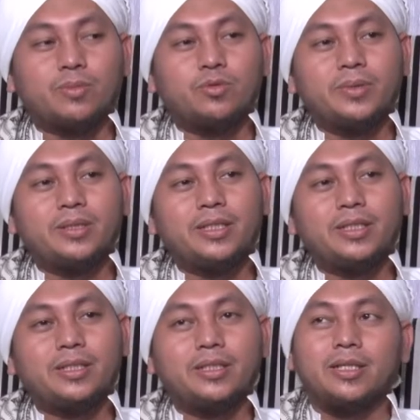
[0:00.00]
bumi ini,
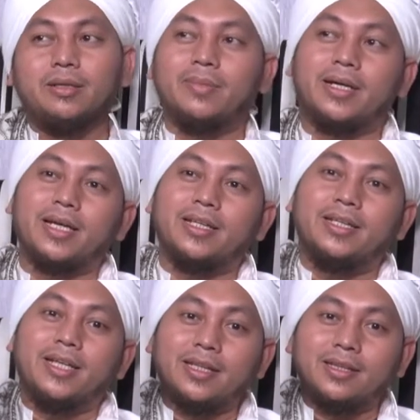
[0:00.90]
maka
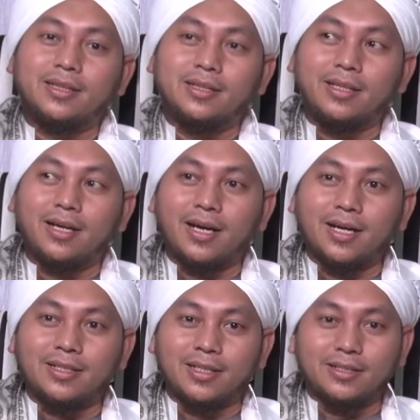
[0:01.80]
zat yang
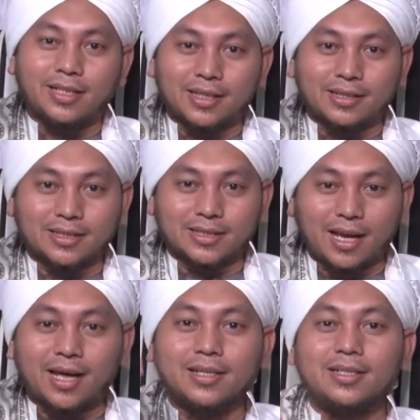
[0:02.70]
ada di atas
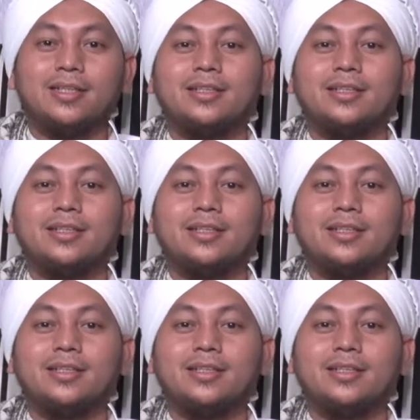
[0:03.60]
langit